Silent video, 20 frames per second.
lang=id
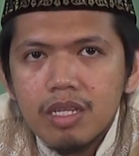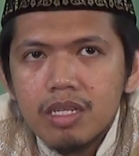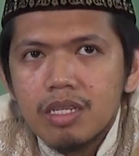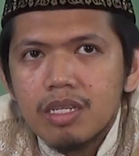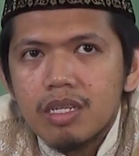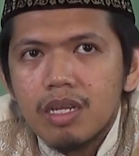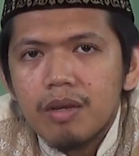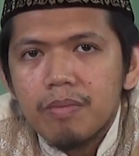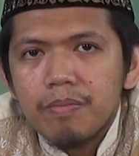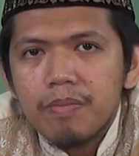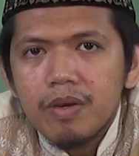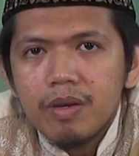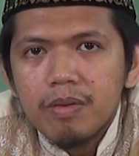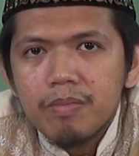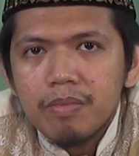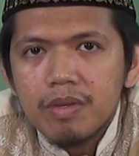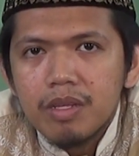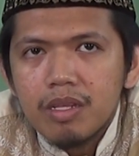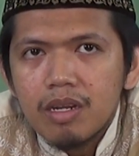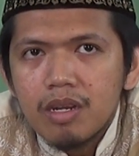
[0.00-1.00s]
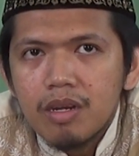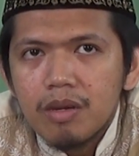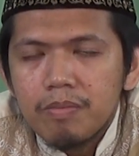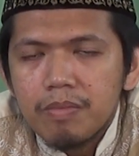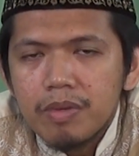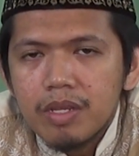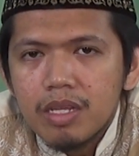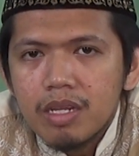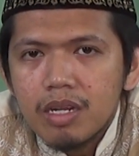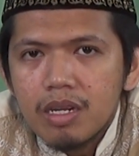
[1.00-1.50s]
sapa
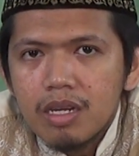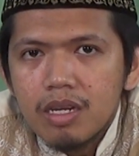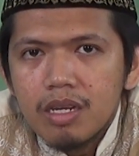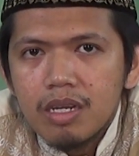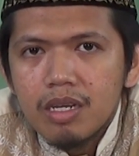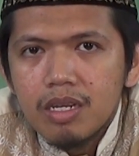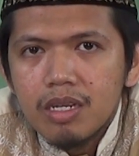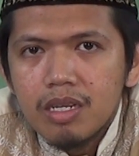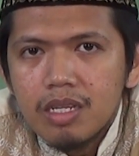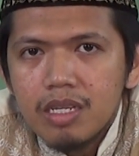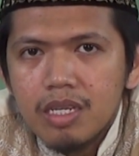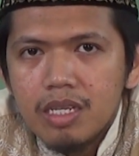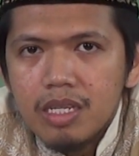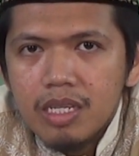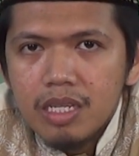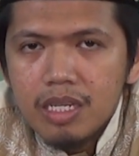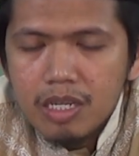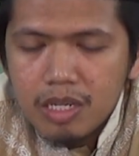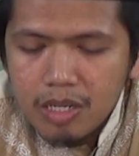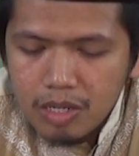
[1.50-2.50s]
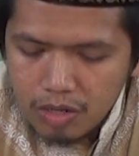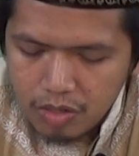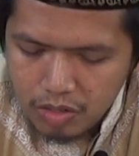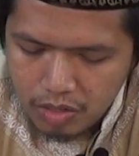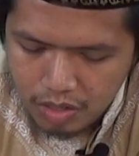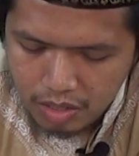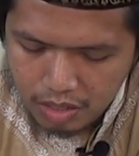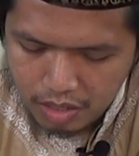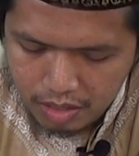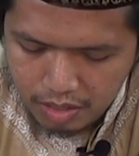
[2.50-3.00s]
pira-pira
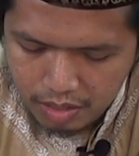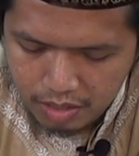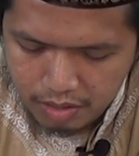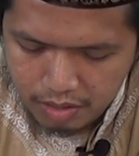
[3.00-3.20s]
hinden